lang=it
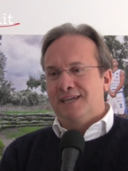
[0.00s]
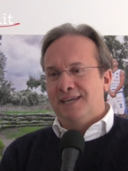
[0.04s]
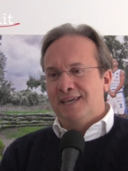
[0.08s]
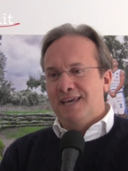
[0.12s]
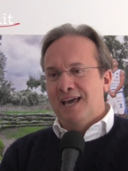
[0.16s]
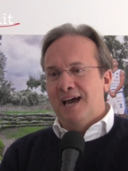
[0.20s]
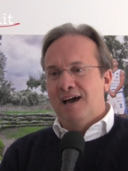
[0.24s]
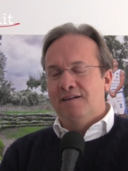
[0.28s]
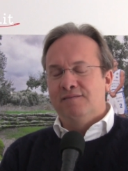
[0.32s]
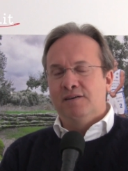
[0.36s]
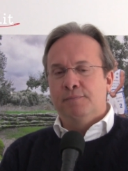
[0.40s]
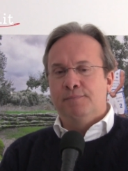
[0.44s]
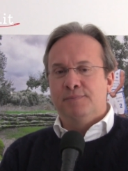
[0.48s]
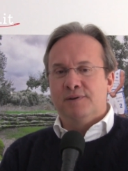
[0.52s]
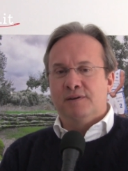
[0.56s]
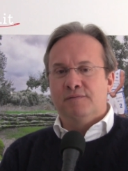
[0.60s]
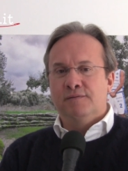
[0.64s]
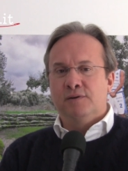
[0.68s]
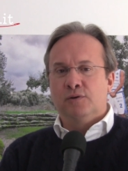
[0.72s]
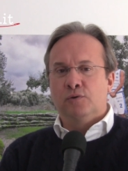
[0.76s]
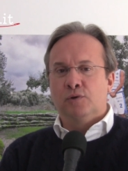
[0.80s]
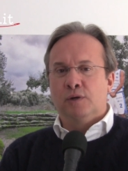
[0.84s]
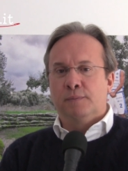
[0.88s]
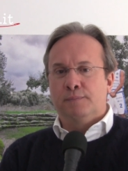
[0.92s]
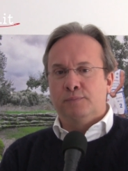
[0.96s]
chiave per
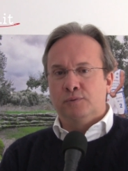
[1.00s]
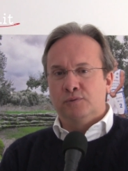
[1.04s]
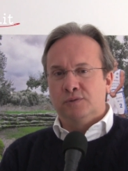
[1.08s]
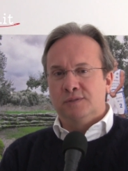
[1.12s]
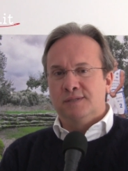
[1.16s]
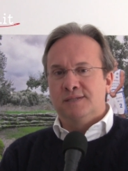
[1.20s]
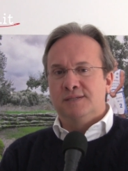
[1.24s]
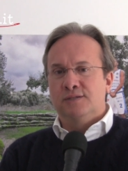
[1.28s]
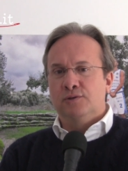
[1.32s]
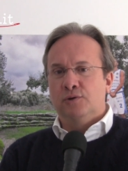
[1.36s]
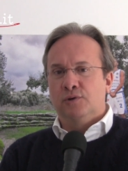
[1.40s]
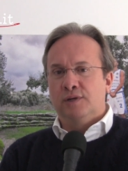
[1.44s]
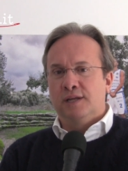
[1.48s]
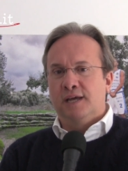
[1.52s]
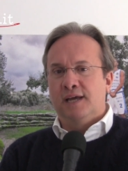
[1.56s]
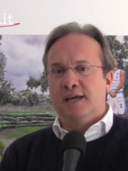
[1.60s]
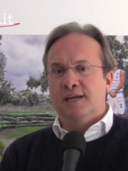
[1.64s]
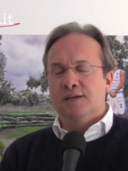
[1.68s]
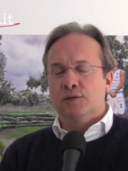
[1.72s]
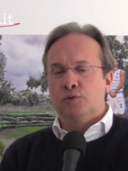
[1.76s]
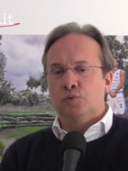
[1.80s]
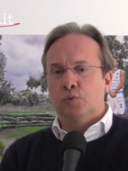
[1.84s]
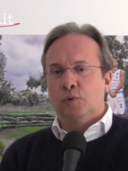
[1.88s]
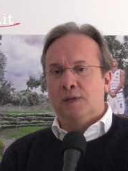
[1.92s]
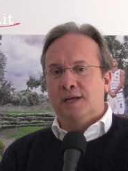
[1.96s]
avere una posizione
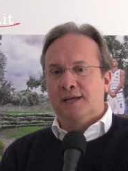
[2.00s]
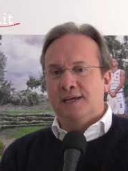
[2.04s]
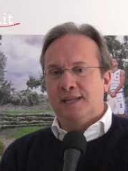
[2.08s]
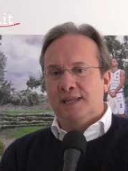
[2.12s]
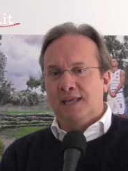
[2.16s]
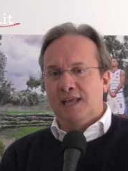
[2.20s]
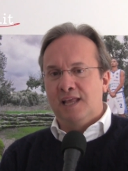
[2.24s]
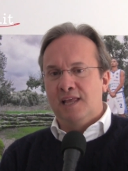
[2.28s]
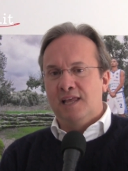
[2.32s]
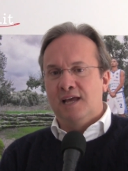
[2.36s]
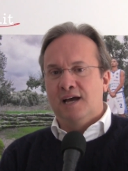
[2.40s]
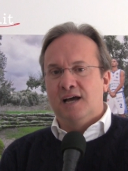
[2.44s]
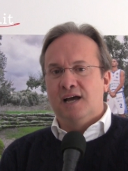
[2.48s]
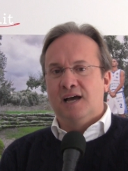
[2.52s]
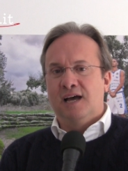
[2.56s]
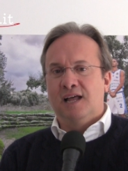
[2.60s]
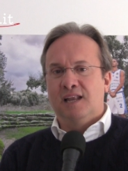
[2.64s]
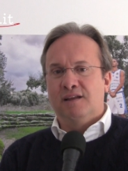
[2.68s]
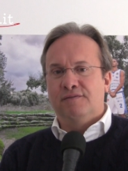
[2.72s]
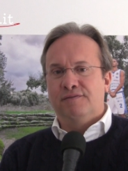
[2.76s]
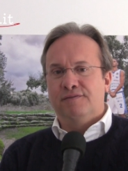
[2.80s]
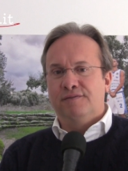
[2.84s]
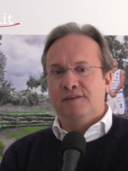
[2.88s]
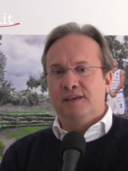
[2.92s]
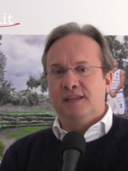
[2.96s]
sulla griglia
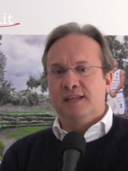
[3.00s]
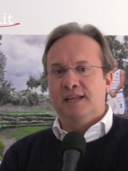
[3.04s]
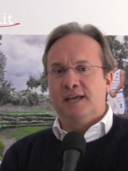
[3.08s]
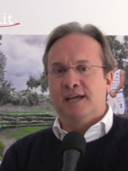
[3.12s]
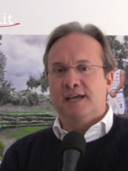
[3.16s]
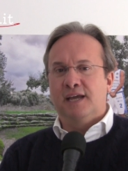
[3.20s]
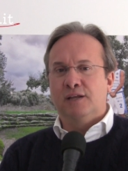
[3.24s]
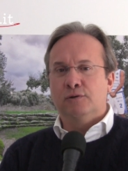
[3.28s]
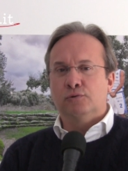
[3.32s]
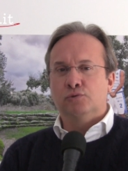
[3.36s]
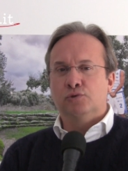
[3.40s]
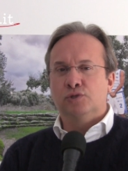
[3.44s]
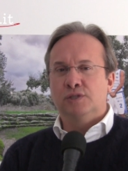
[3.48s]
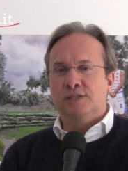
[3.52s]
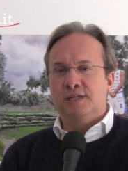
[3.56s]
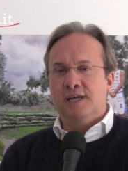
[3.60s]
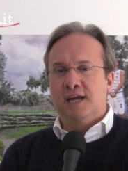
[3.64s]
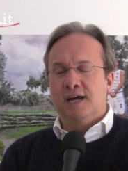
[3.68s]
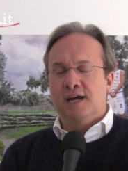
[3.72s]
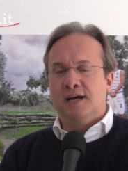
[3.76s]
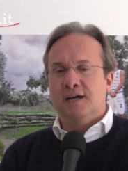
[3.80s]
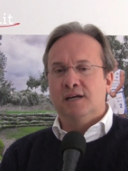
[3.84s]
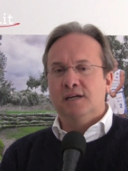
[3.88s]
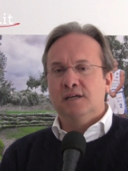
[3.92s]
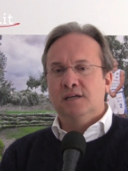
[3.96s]
alla fine che non
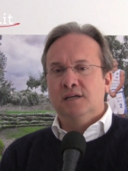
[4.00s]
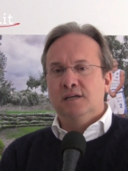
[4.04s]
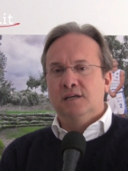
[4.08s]
sia...